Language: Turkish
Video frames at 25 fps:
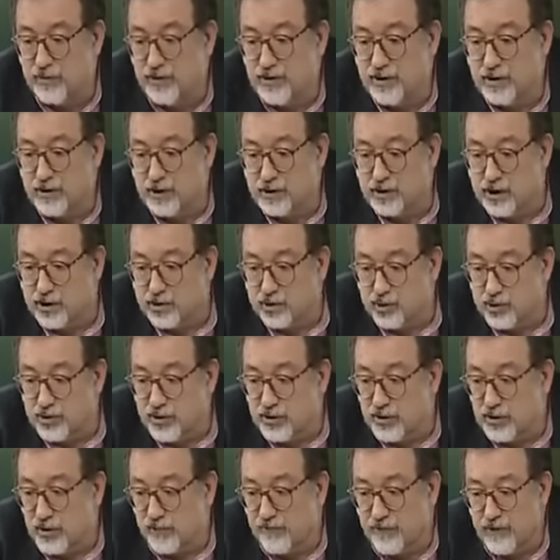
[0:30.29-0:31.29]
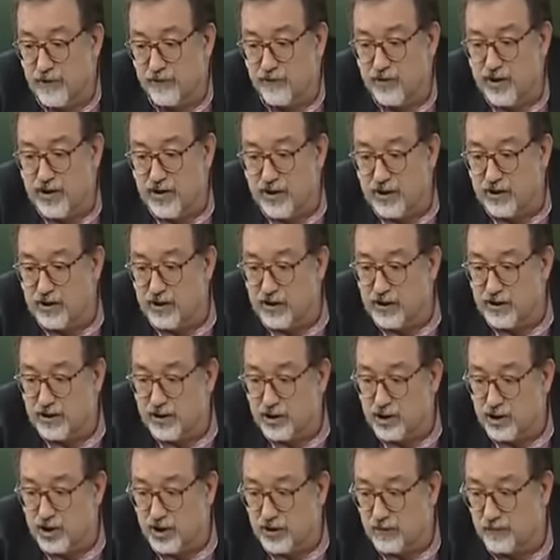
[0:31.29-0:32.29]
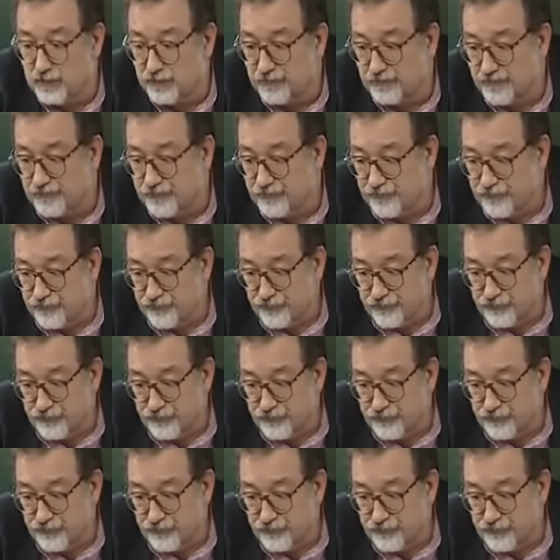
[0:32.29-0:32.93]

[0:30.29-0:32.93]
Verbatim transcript: Biz, biz de teşekkür ediyoruz efendim dinlediğiniz için.